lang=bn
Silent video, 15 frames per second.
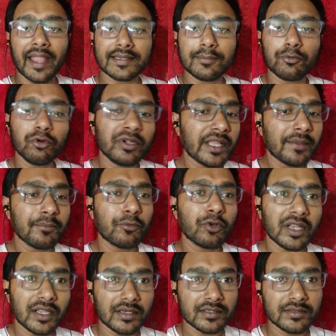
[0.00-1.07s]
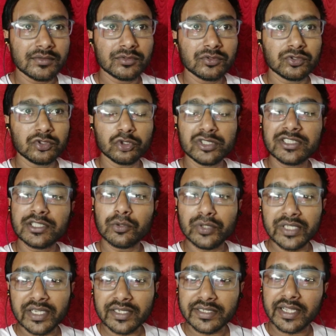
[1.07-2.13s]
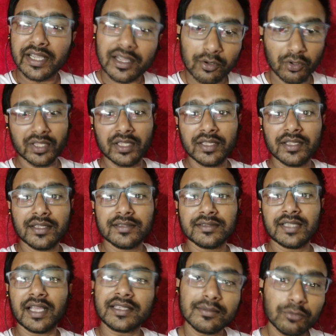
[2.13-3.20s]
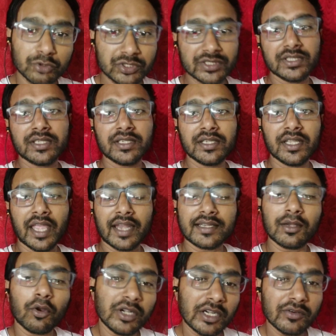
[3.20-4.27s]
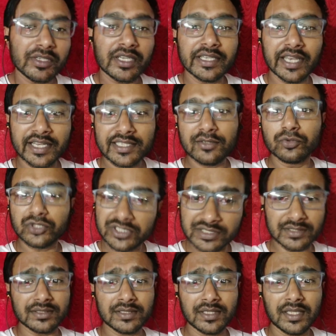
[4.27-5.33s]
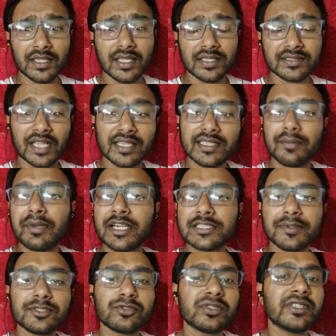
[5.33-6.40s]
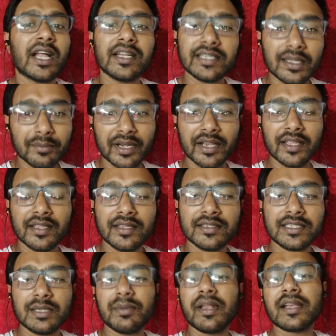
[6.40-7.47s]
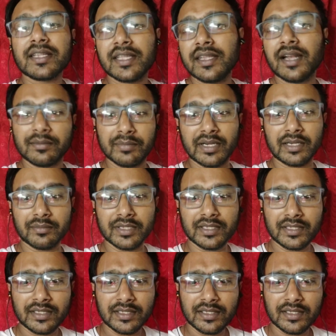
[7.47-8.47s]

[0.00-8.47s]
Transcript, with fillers: একটা ফুল টাইম বোলার যদি সে উইকেট টেকার হয় তাকে বসিয়ে একটা অলরাউন্ডকে নেওয়া কি উচিত সাতটা ব্যাটসম্যান যদি রান না বানায় টিমের আর কে রান বানাবে